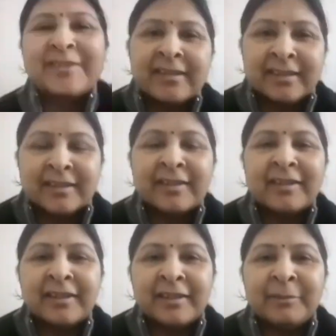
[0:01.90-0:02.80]
हाँ जी हाँ
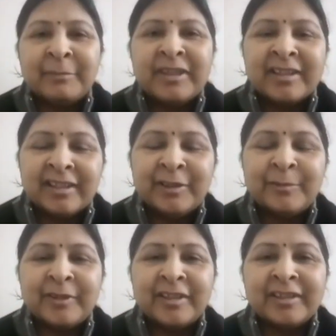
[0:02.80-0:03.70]
हाँ अभी कल ही
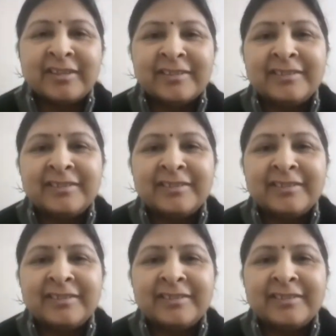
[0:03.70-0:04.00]
हुआ